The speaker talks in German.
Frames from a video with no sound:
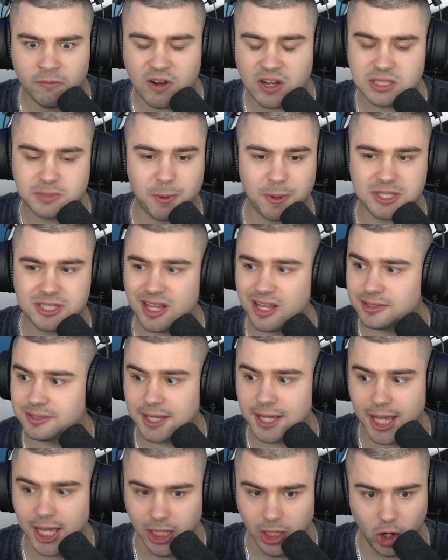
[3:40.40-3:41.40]
Was passiert
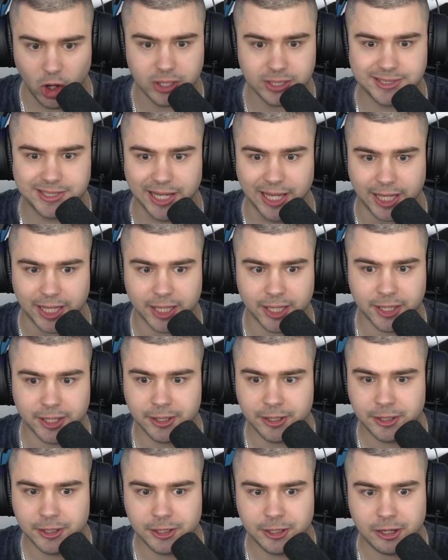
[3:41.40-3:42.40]
hier, Leute?
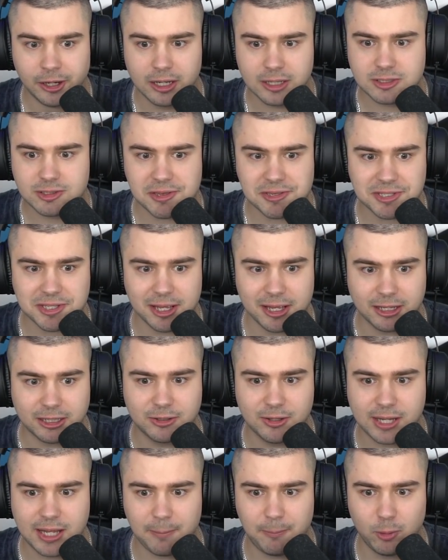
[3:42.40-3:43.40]
Es ist
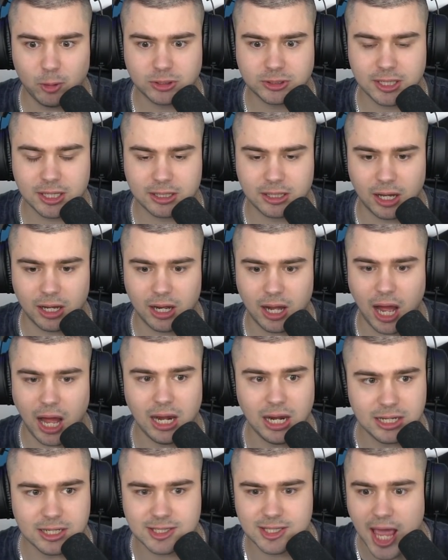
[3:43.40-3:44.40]
irgendwie kaputt gegangen.
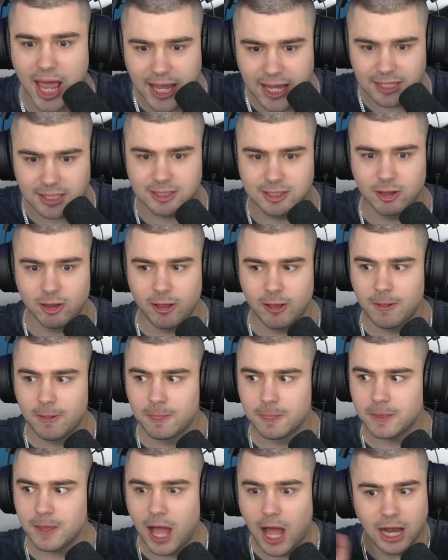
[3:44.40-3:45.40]
Alles hängt.
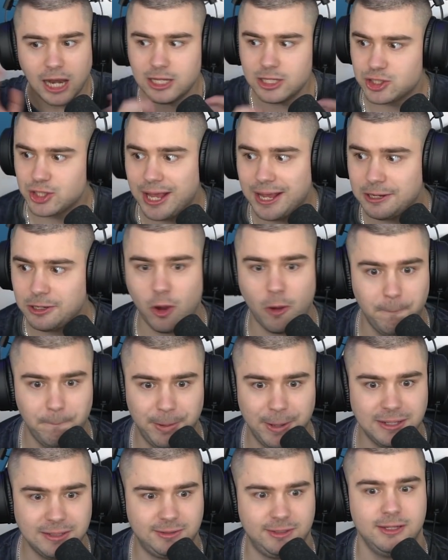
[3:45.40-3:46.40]
Alles hängt
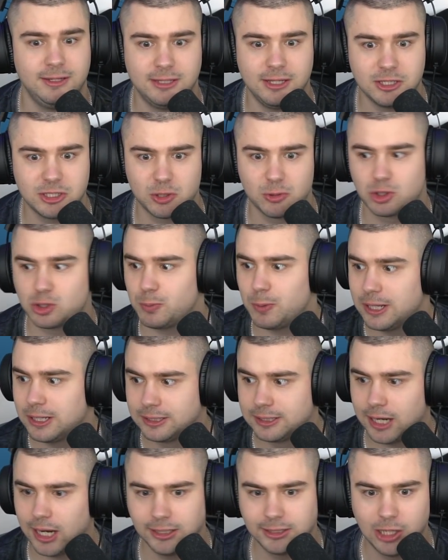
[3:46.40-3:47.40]
komplett in diesem Spiel
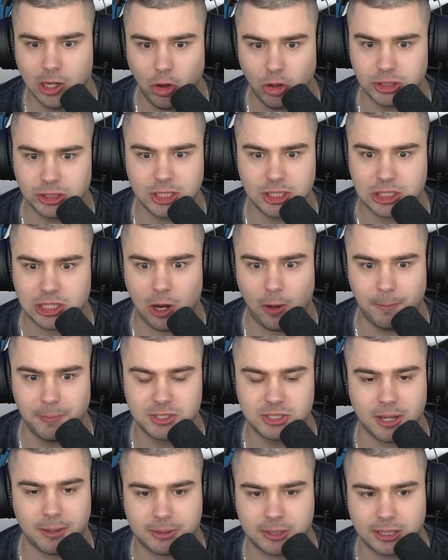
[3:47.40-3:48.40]
gerade. Leute, ich glaube,
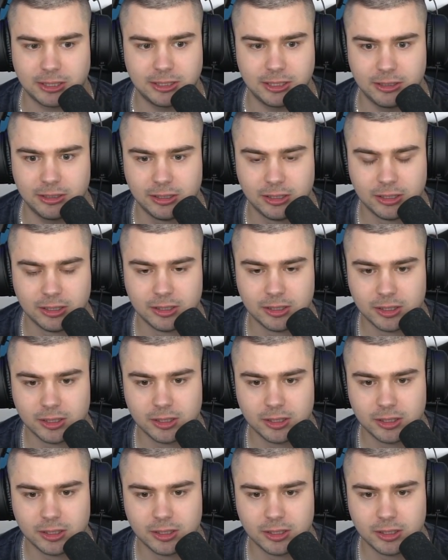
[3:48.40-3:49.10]
ich habe gerade...